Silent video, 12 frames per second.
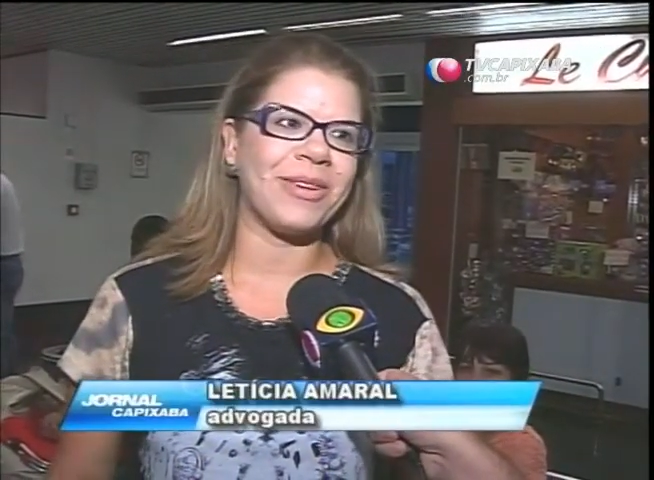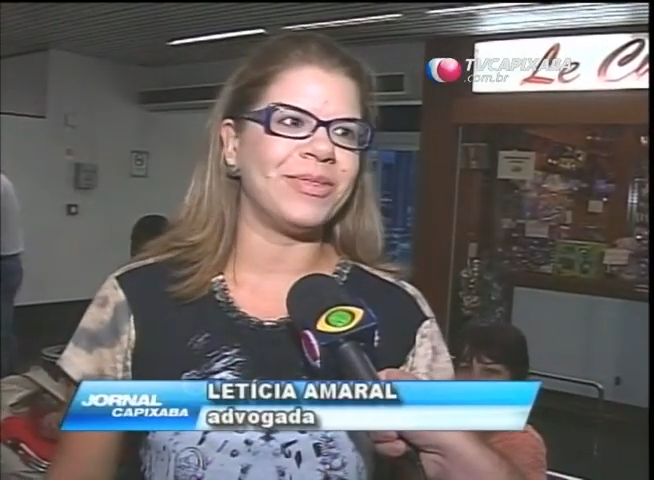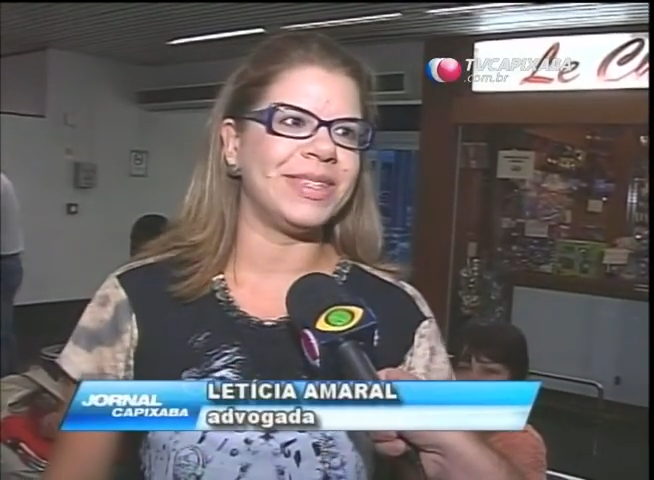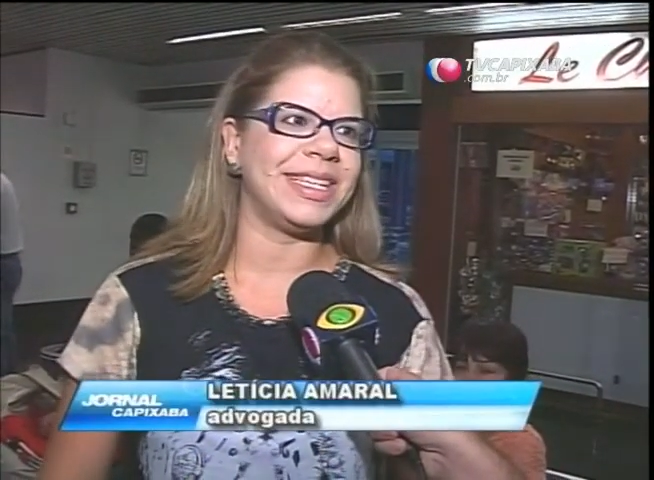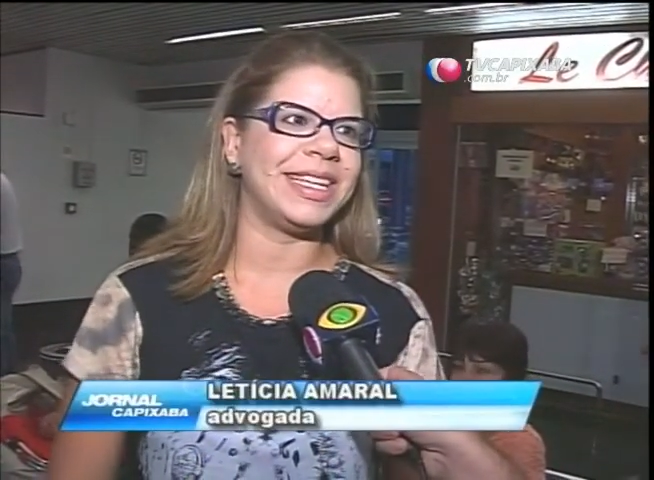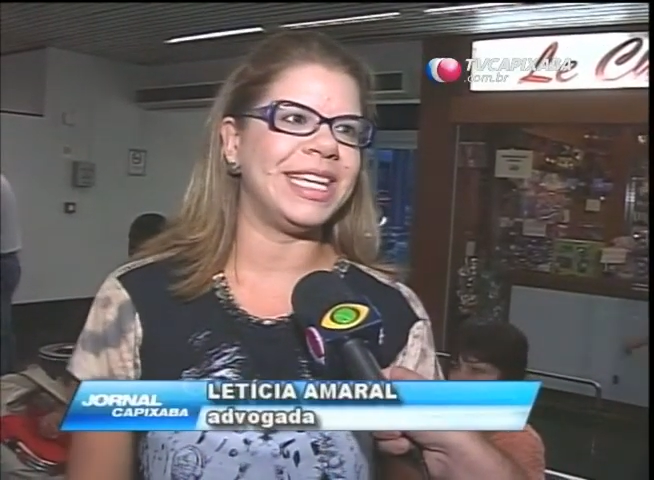
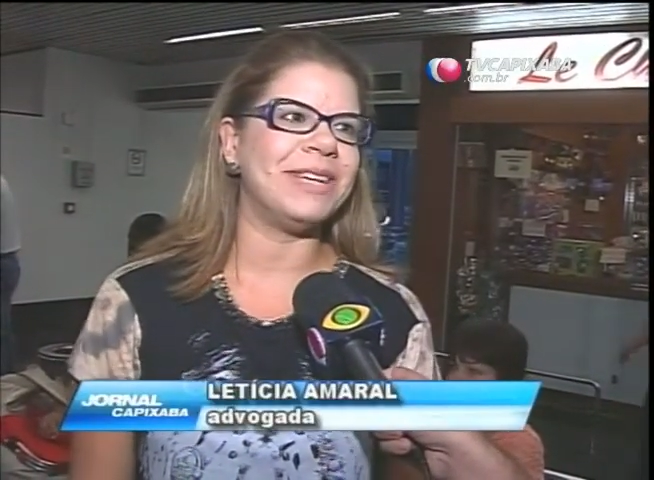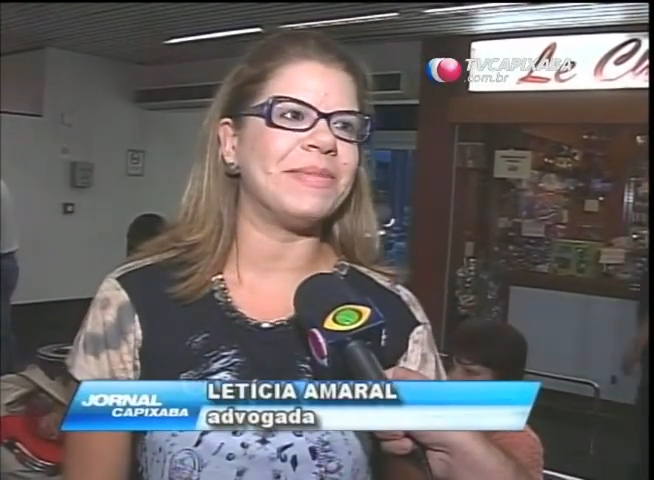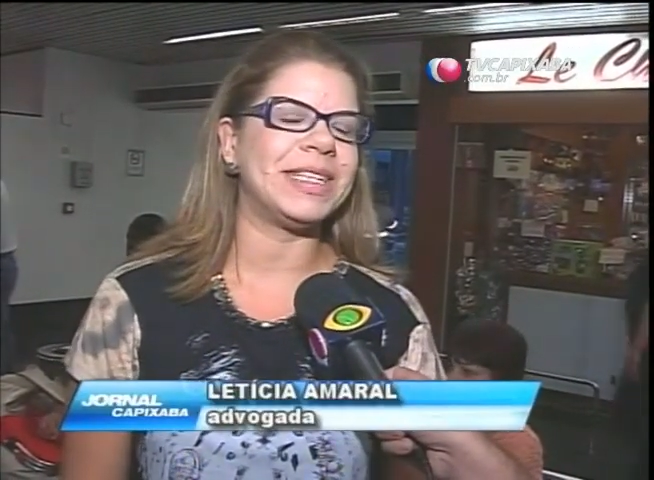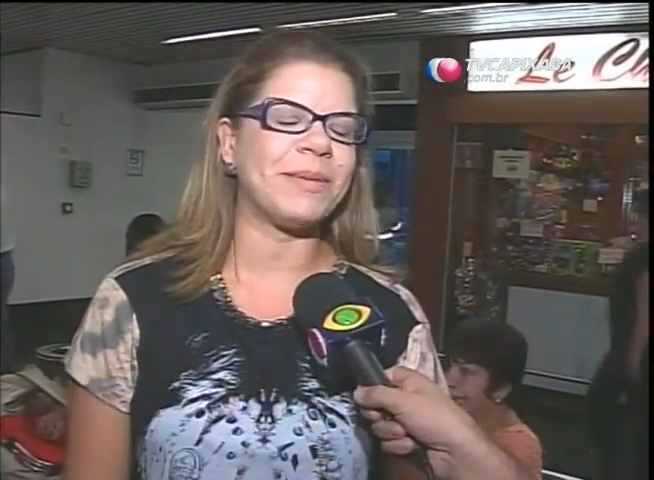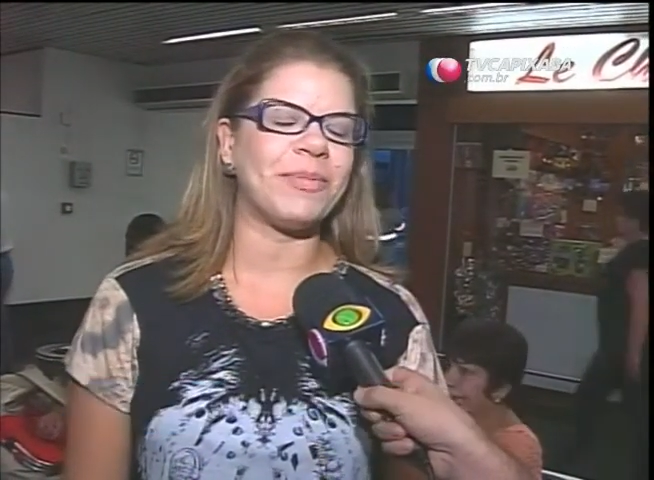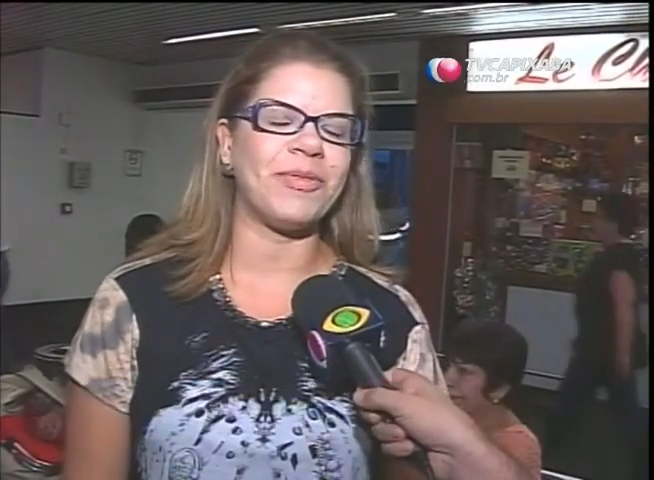conseguir,
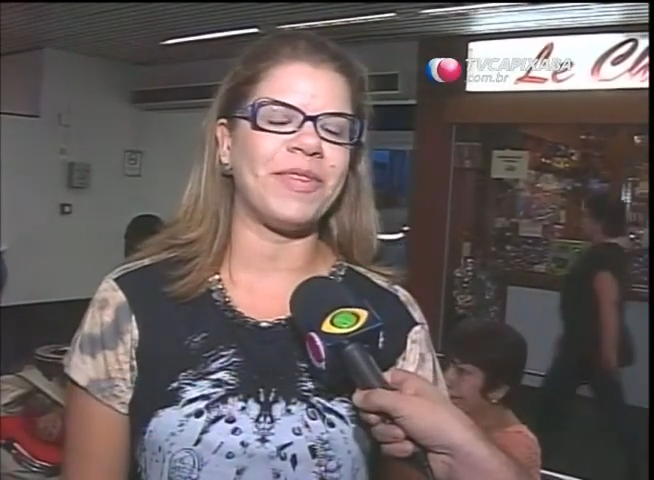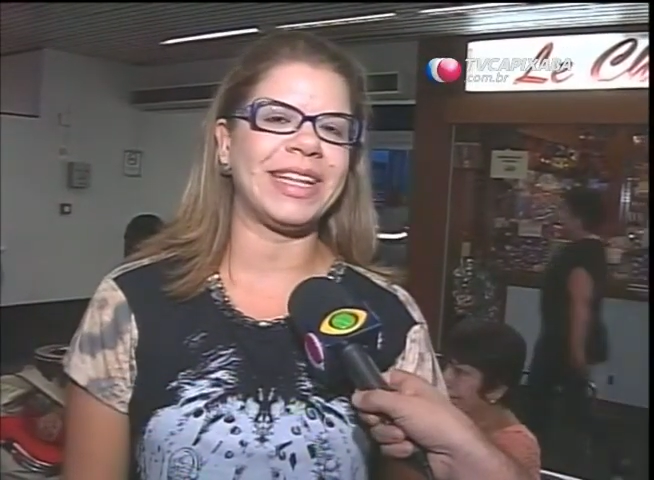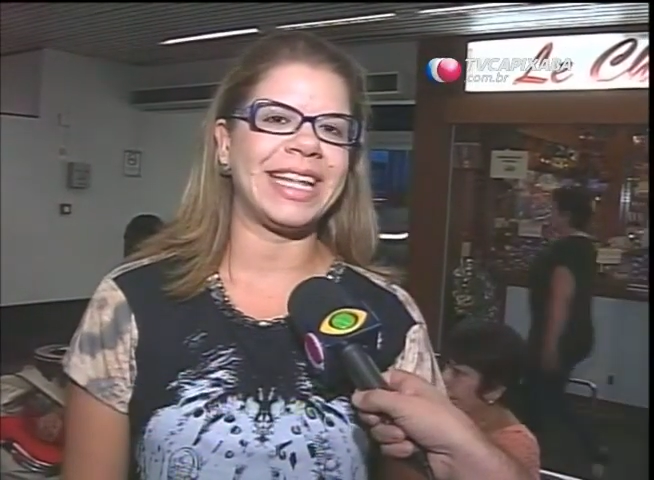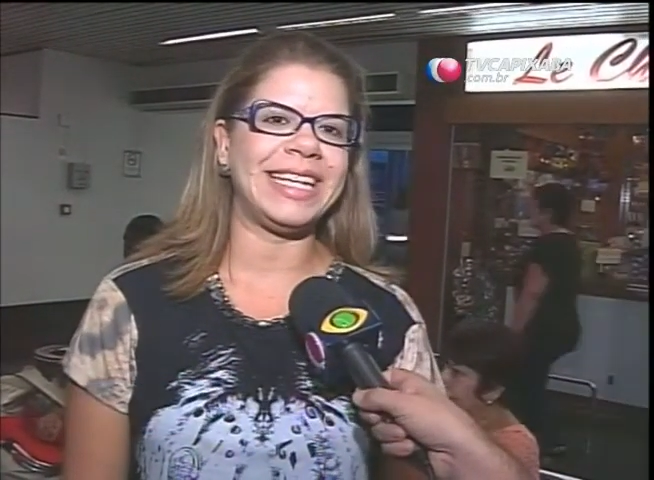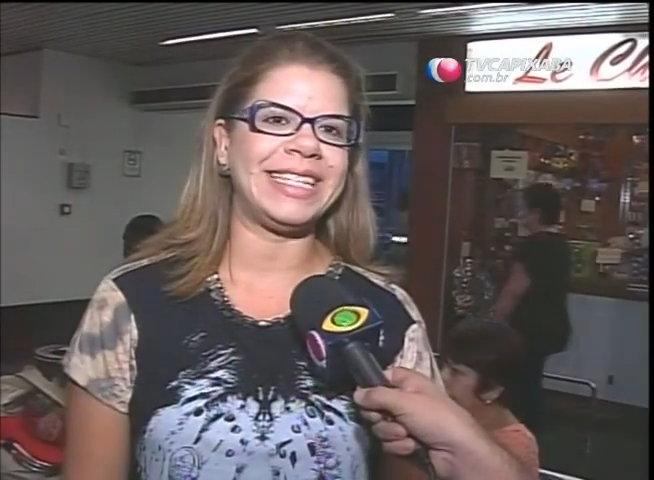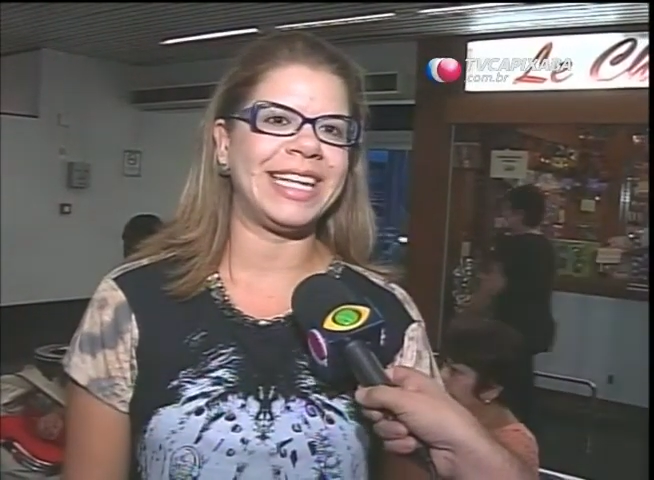mas
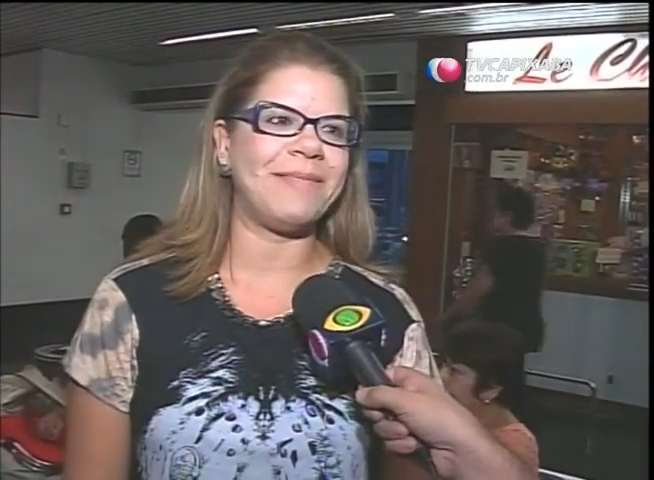aproveitar esse